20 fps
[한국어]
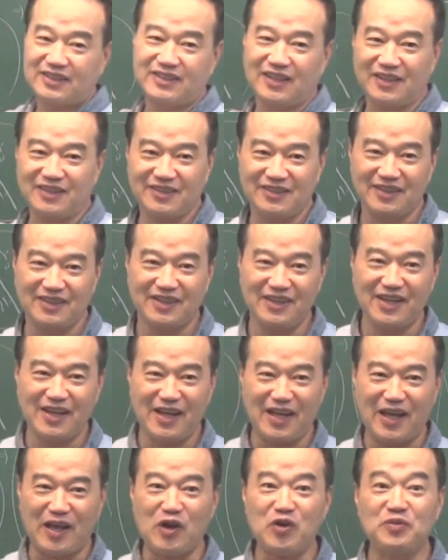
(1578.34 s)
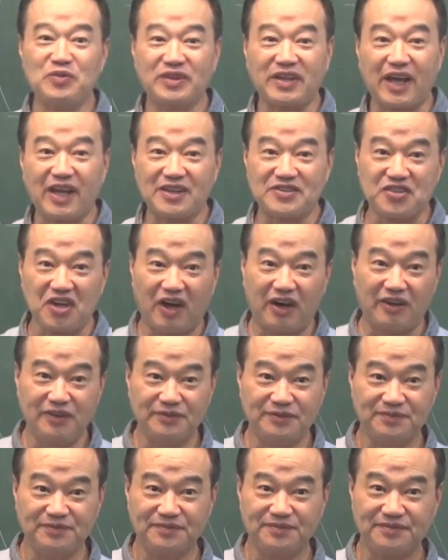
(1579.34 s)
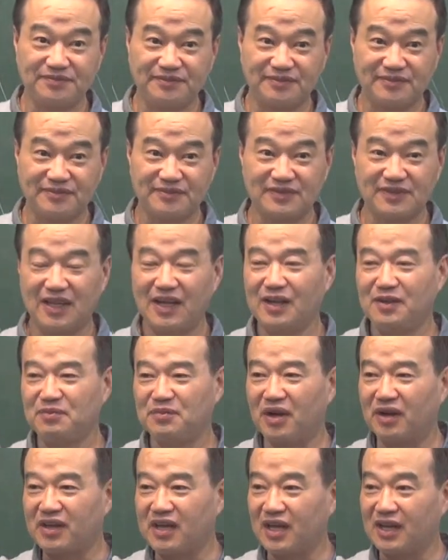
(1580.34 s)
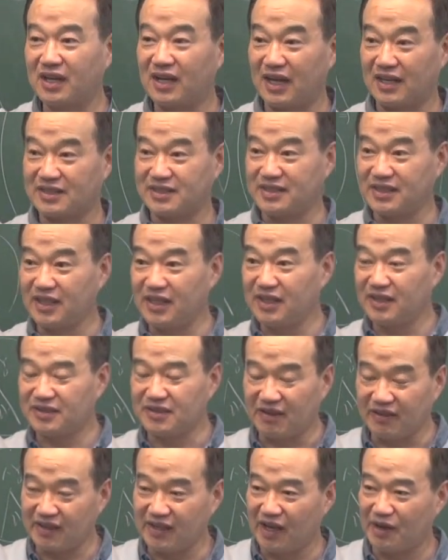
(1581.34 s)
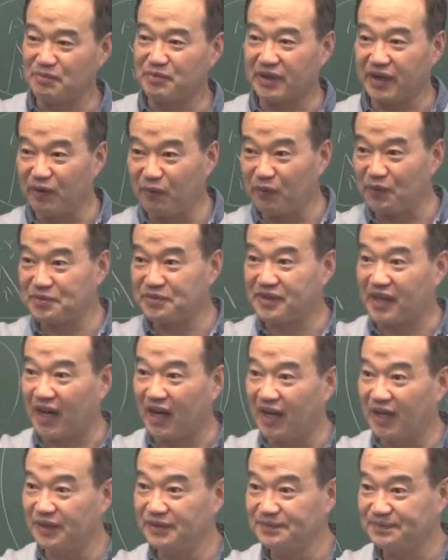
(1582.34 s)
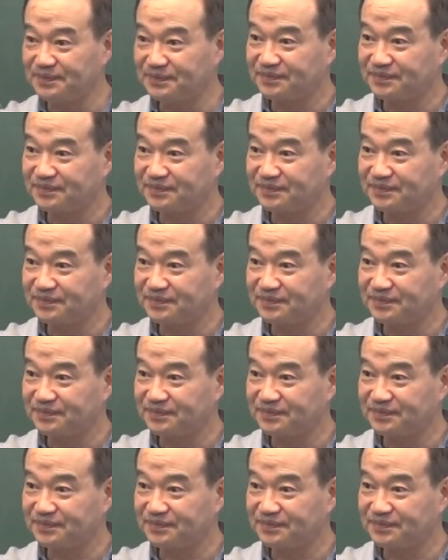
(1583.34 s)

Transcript: 그냥 외우면 되겠죠. 몇 개 같이 청킹 한번 해봅시다.